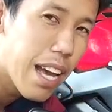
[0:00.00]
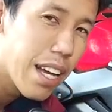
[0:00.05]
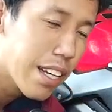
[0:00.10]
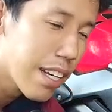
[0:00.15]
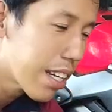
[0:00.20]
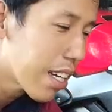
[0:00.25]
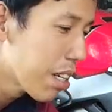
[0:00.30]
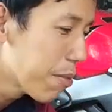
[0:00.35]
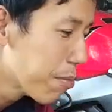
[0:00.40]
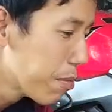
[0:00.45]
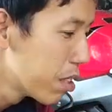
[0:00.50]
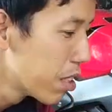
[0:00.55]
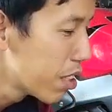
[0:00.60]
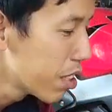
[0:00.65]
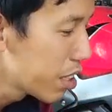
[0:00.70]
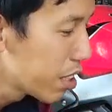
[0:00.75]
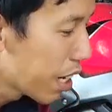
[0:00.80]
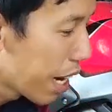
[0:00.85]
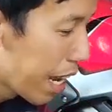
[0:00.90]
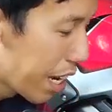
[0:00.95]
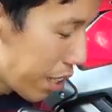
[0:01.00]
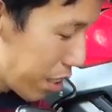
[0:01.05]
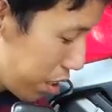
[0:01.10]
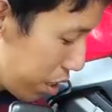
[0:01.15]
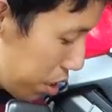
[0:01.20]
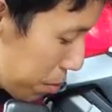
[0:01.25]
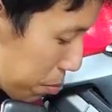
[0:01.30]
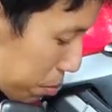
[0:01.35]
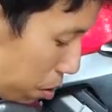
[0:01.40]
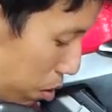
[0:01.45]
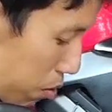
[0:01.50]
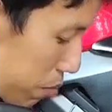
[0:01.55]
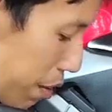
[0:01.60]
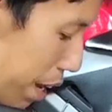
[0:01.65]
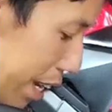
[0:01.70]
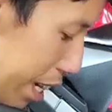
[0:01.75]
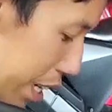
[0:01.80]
15 นะครับสเตอร์หลัง 42 ฟั